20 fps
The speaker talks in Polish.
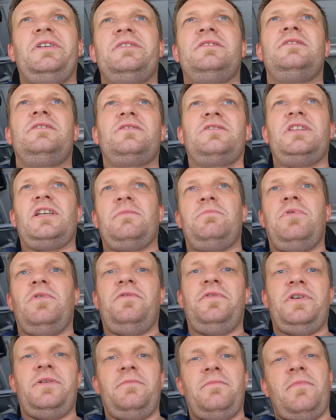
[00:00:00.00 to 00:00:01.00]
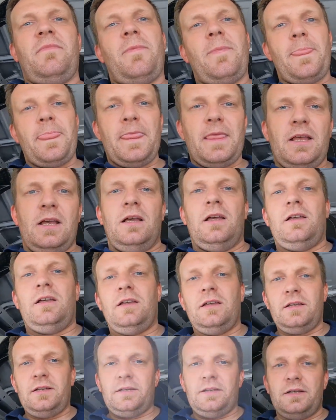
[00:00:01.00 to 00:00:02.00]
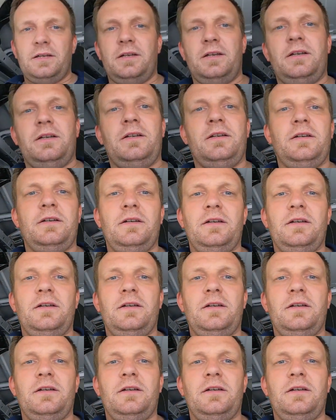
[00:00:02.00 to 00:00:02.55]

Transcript: jest, że tak powiem, e,